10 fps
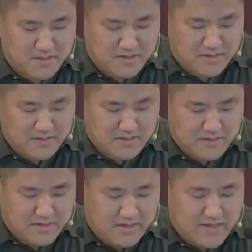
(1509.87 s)
하나님에게
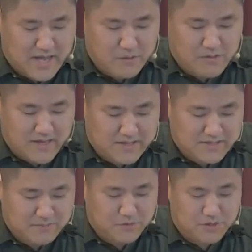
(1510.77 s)
나를
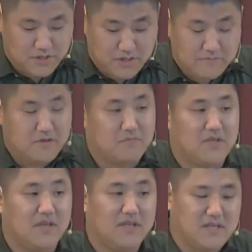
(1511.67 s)
구해달라고
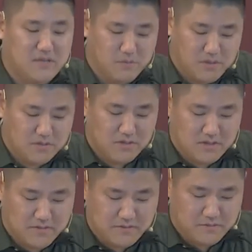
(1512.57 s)
요청하면 하나님
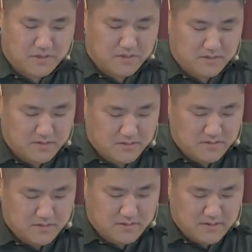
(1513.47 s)
나를 구원해
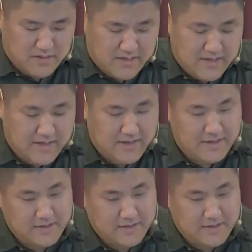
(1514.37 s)
주실 것입니다.